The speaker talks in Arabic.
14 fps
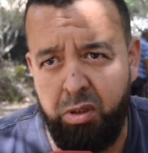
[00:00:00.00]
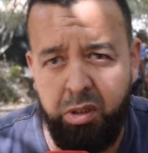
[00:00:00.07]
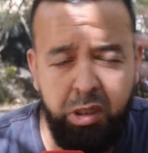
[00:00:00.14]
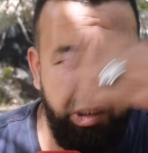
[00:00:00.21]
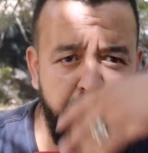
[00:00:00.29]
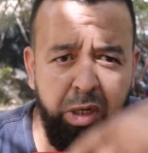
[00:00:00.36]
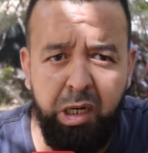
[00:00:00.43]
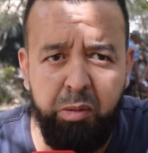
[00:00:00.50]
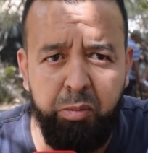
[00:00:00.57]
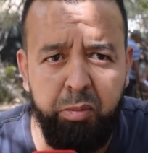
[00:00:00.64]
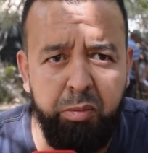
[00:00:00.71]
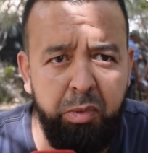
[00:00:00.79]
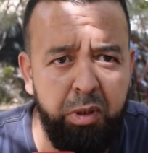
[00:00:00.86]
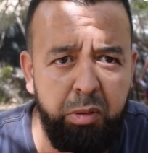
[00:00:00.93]

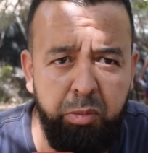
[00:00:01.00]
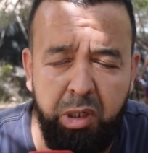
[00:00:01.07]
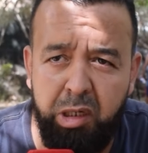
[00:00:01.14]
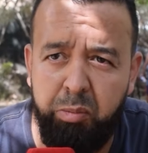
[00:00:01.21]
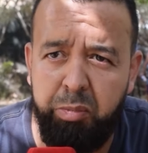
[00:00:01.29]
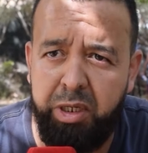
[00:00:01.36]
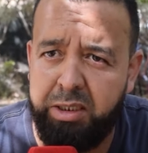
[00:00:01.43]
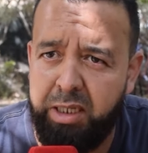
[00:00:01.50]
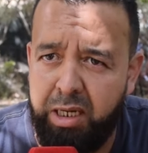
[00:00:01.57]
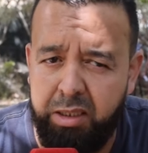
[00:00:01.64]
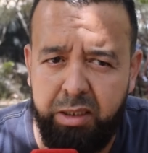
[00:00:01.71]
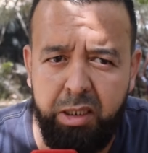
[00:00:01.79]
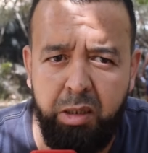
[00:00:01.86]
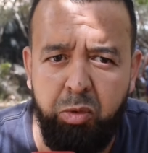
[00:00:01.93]
المعلم المعلم 200
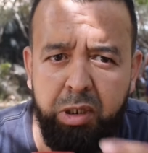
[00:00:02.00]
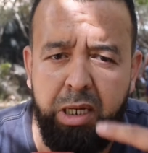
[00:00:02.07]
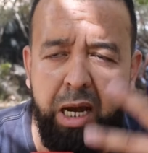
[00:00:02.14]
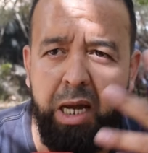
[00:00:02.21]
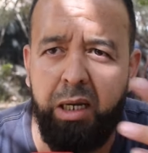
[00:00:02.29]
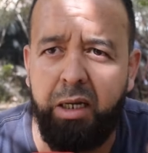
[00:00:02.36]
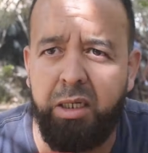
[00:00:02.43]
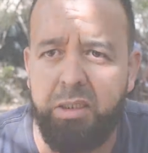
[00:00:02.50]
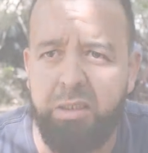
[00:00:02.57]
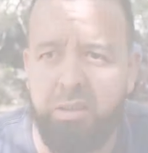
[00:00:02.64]
درهم ويلا لقيتيه